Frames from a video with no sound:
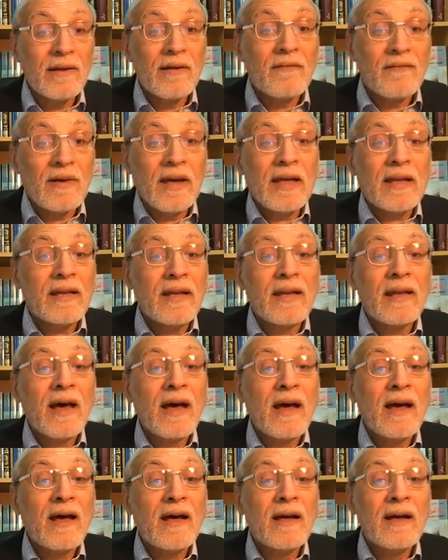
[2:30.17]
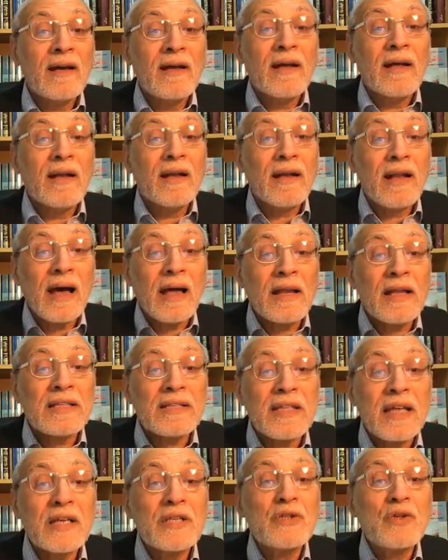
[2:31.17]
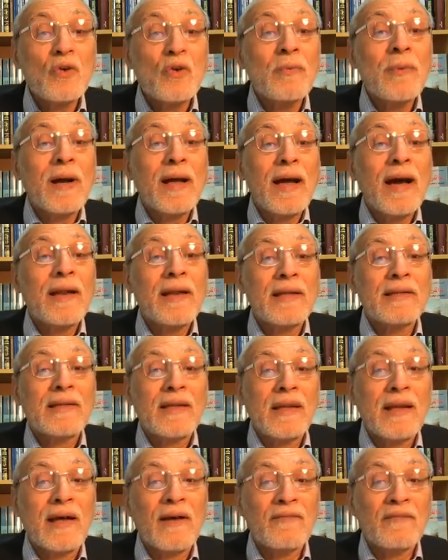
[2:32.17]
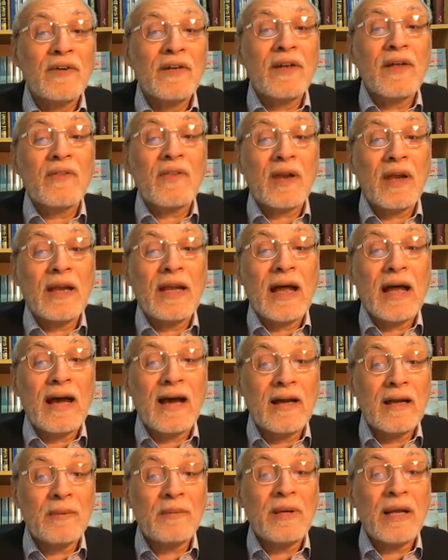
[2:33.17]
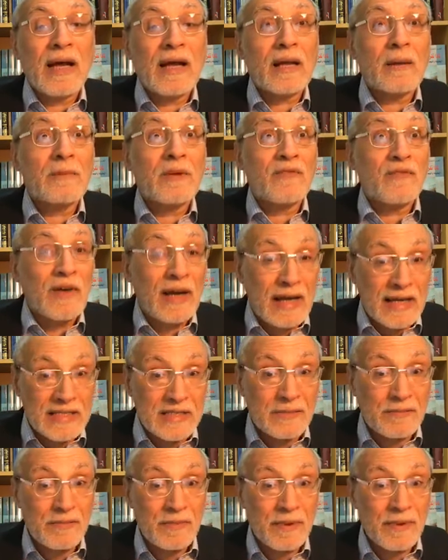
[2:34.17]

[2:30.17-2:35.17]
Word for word: فإننا لا نسترجع مكانتنا في نظر العالم العربي فحسب